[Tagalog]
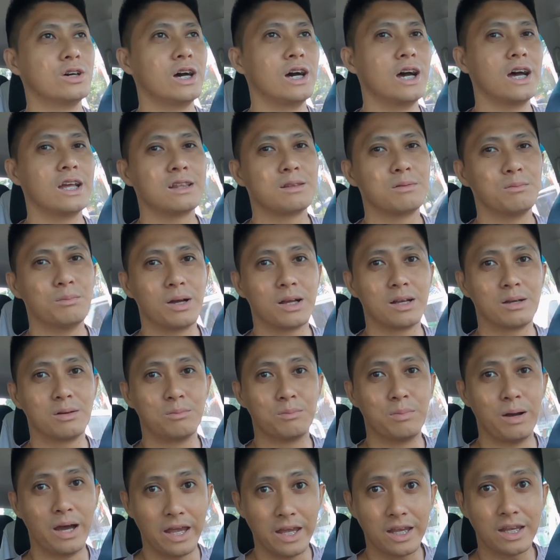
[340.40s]
at
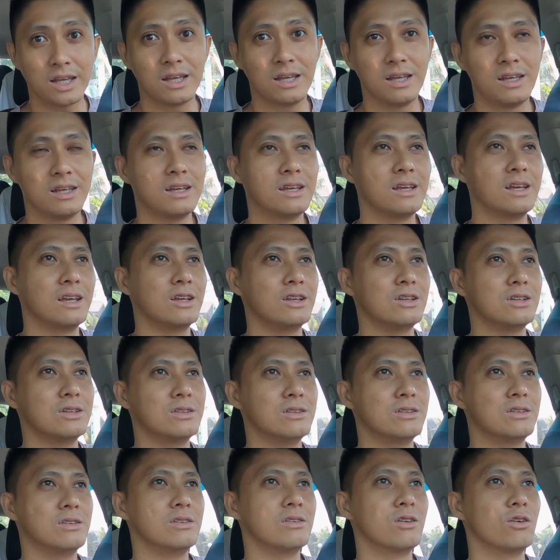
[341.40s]
magbike and
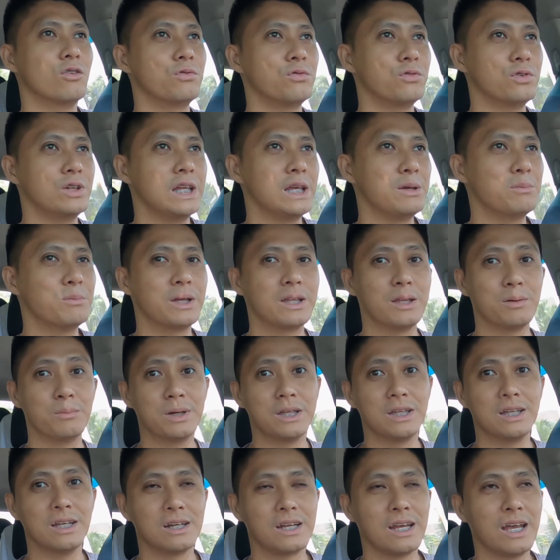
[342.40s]
hopefully
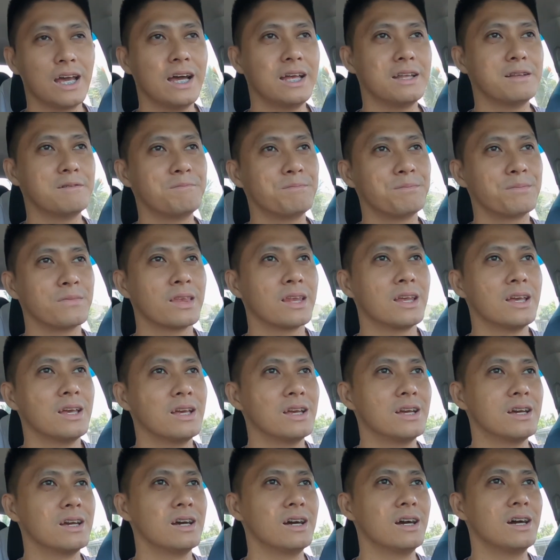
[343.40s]
banda-banda riyan
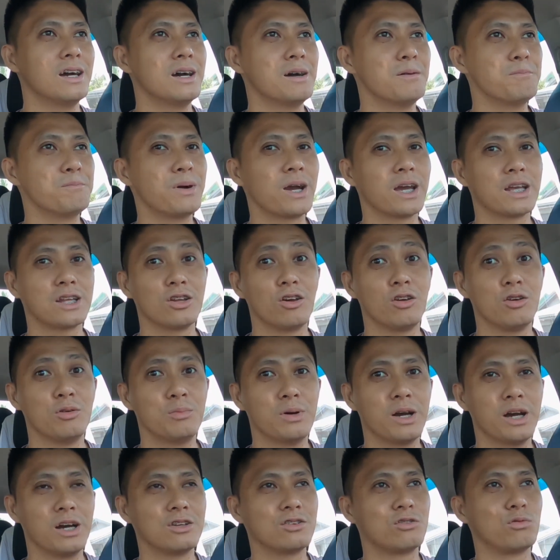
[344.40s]
um, pakita ko
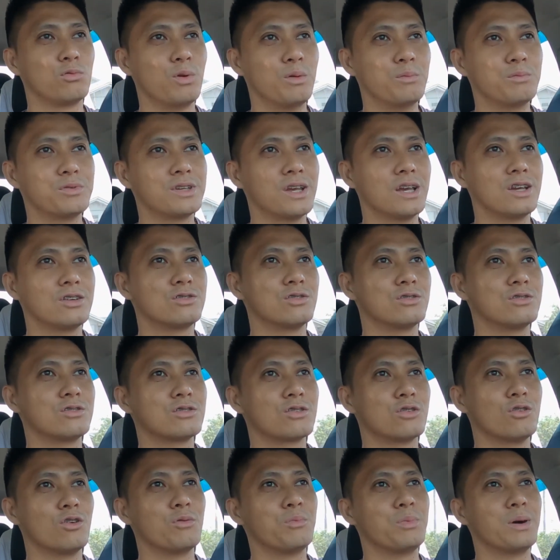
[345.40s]
yung mga swim
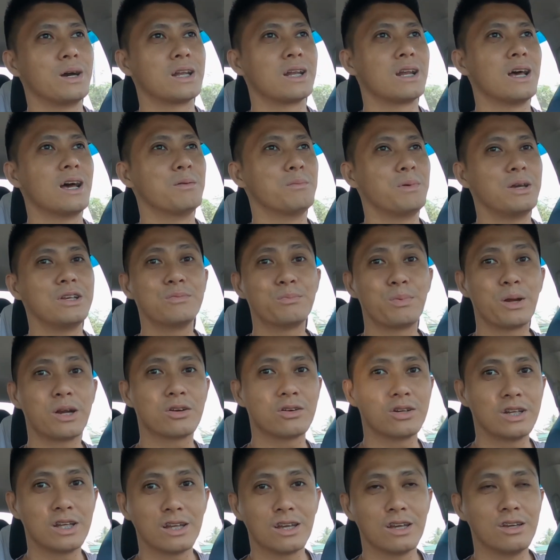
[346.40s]
sessions ko para ma-inspire
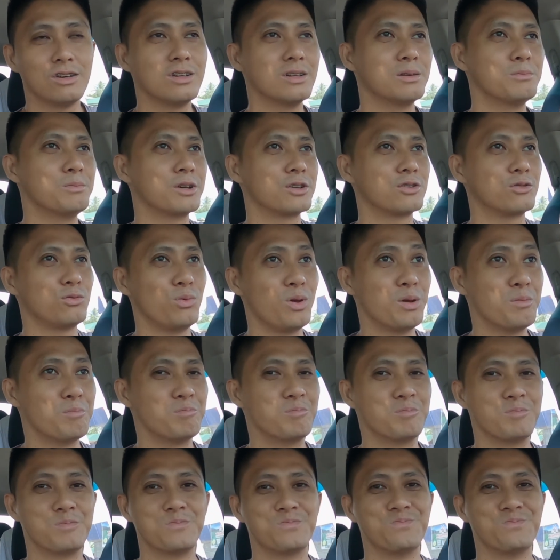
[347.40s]
ko rin kayo na mag-swim